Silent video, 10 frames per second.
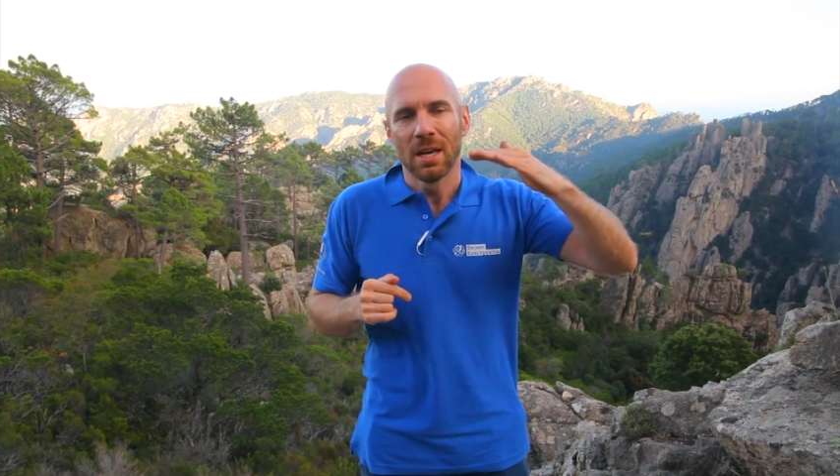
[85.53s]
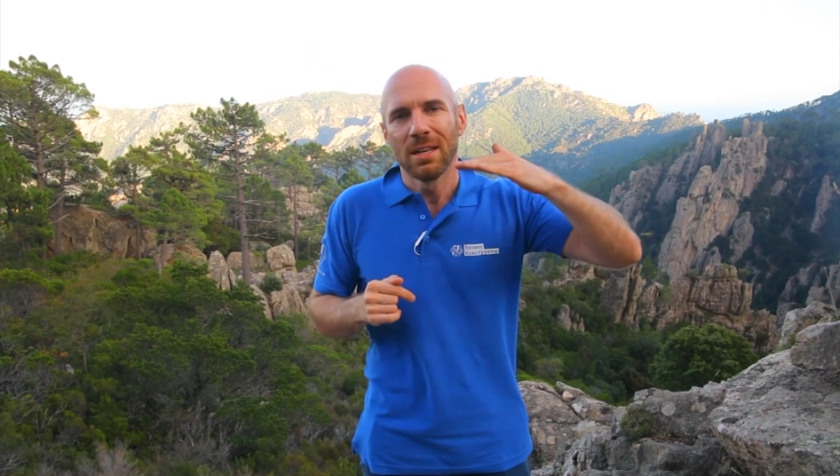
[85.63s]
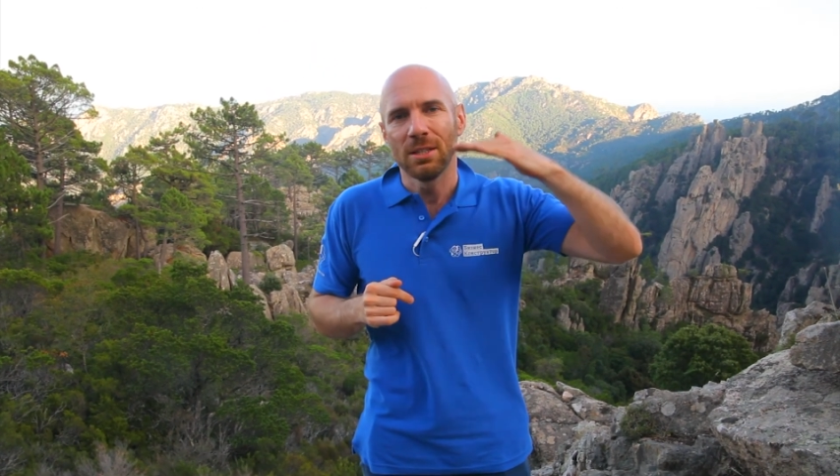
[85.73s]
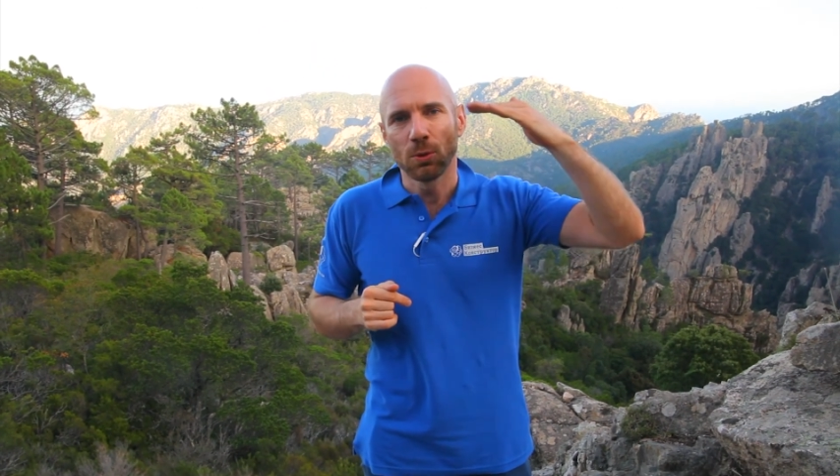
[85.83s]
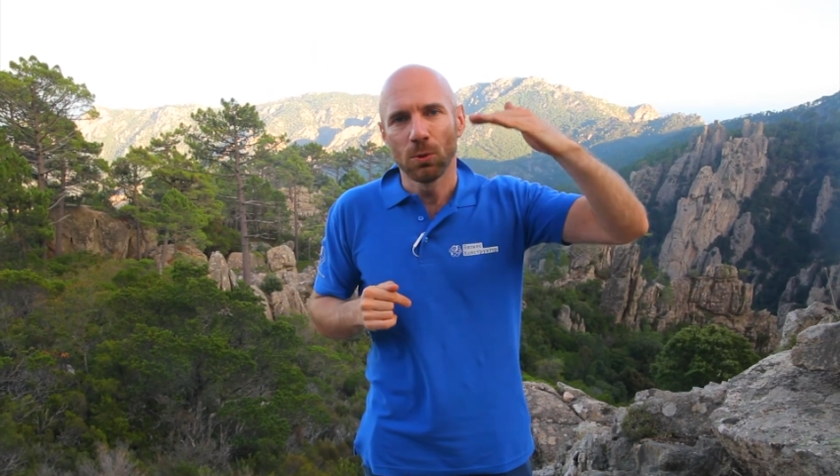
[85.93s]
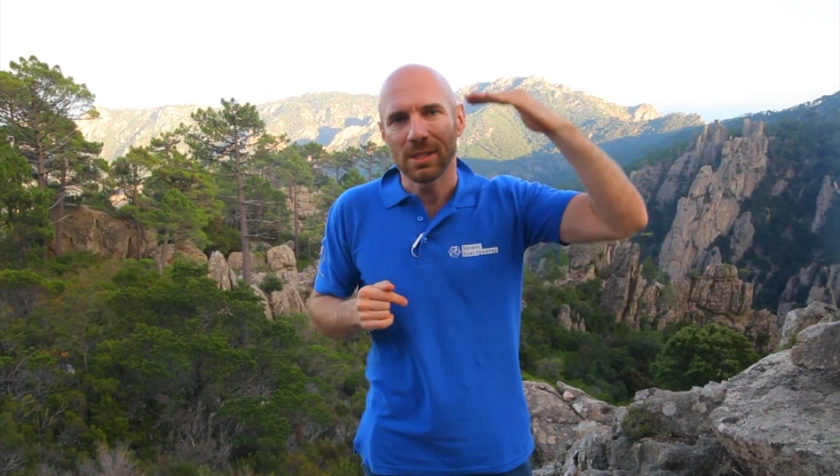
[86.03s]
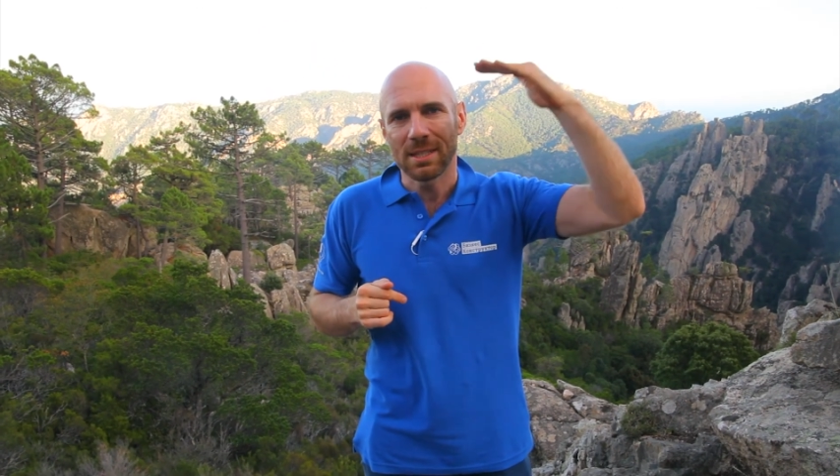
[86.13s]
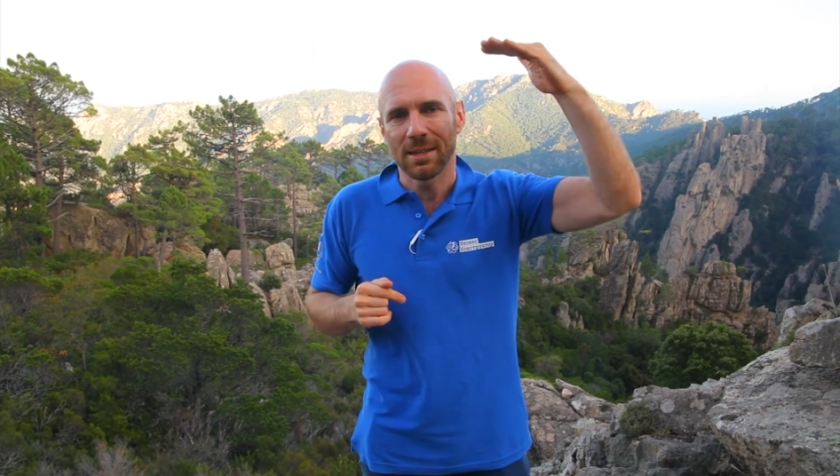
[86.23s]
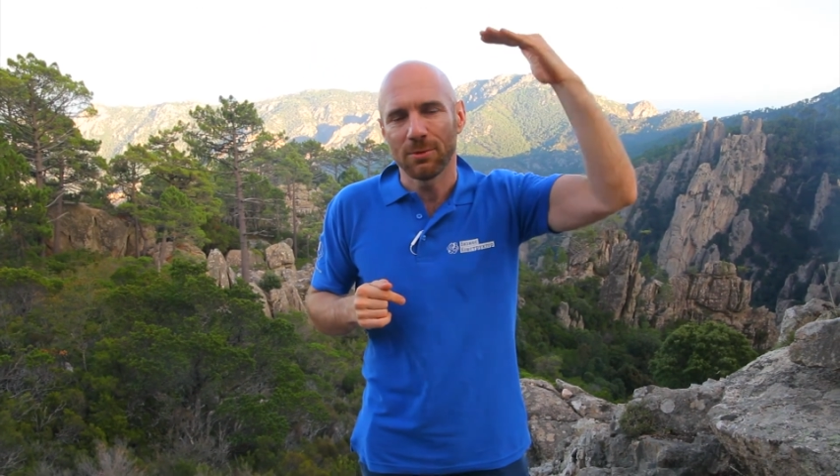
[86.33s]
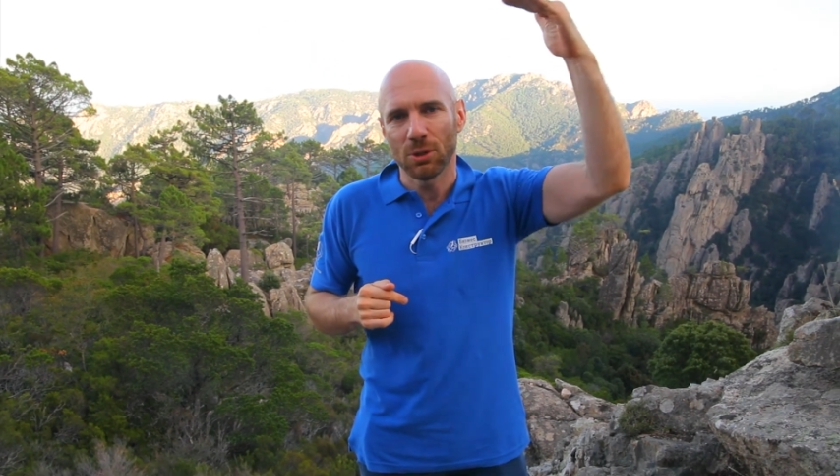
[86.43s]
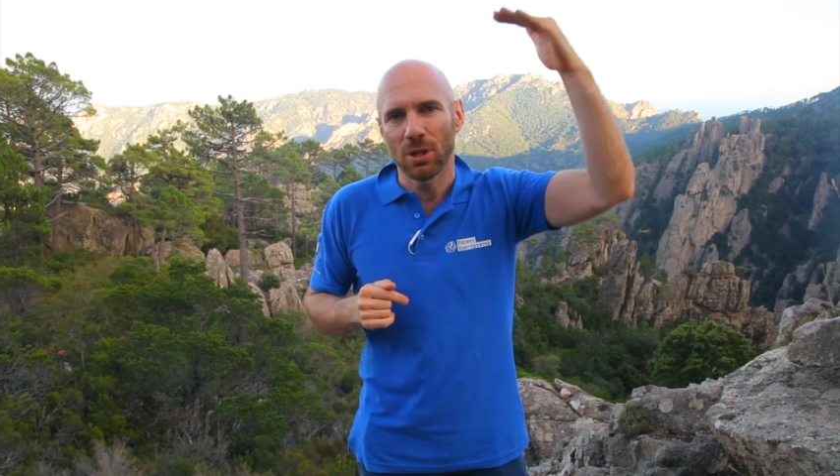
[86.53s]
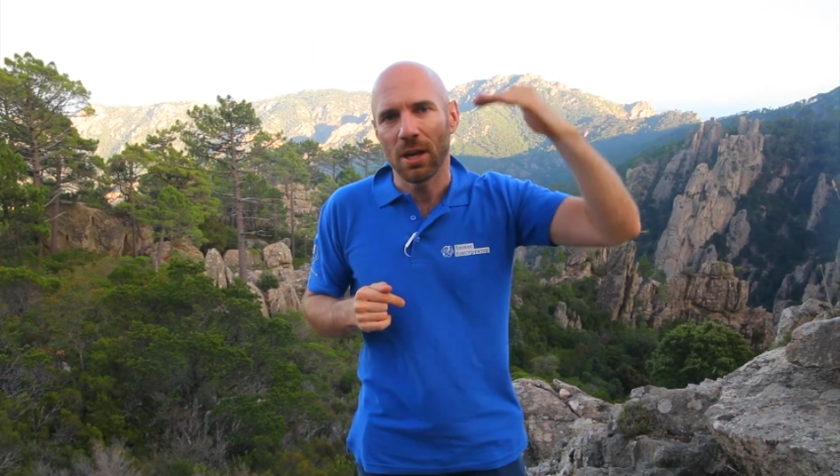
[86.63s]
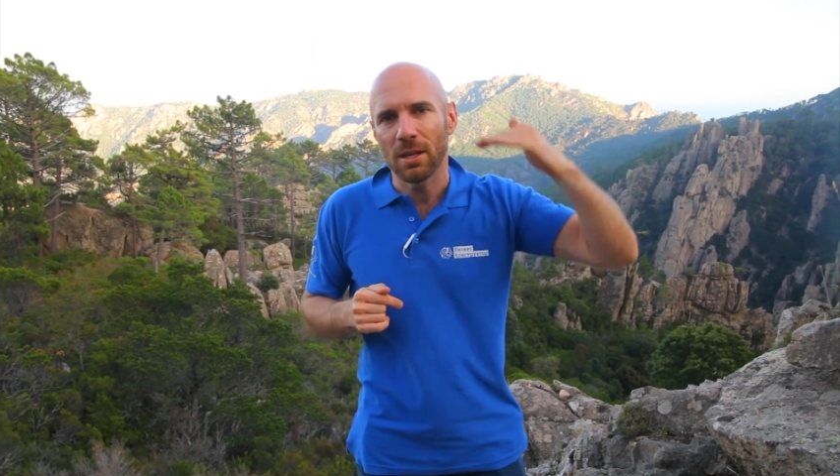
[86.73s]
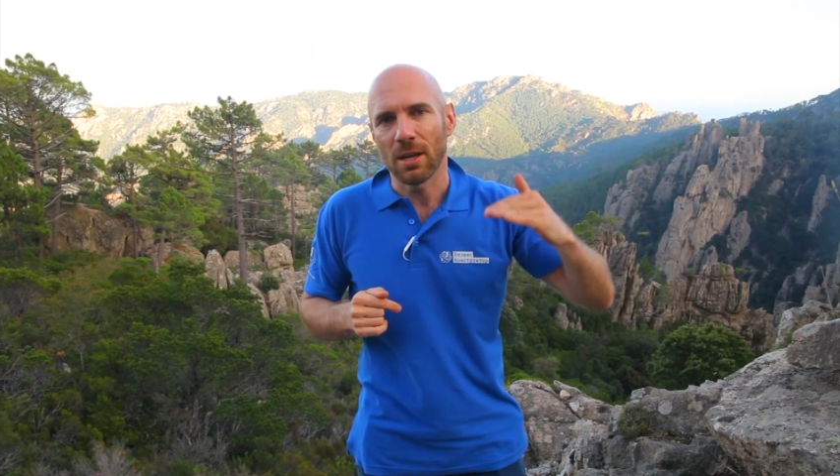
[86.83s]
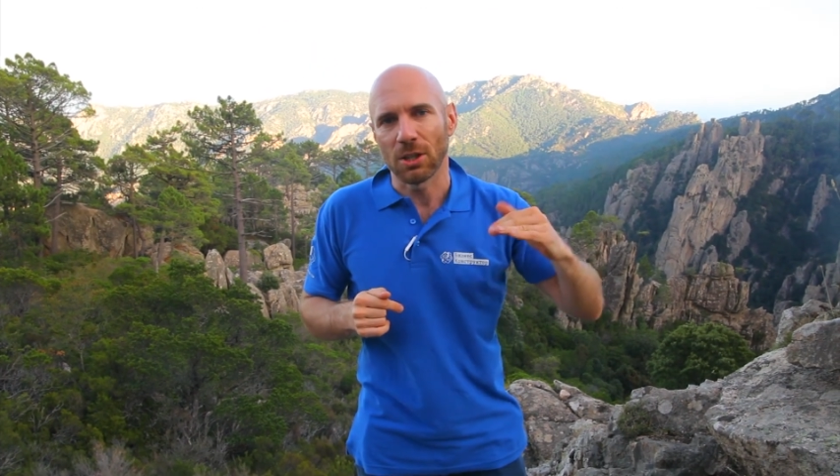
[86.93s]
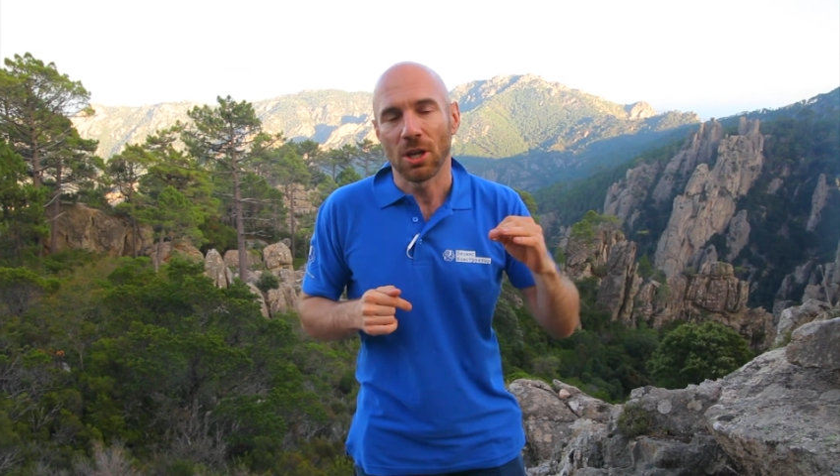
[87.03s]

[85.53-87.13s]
рисуйте следующий этаж